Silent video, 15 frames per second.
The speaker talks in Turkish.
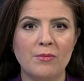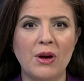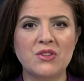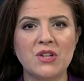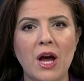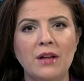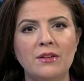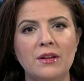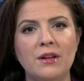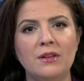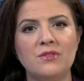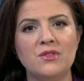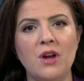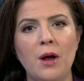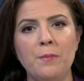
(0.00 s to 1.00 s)
Başkan
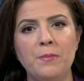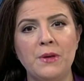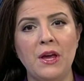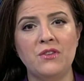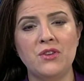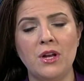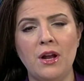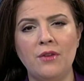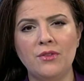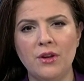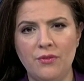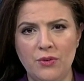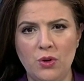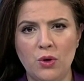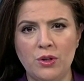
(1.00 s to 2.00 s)
Donald Trump geçen
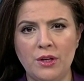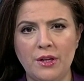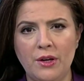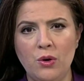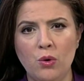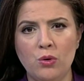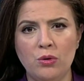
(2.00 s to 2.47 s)
hafta Florida'daki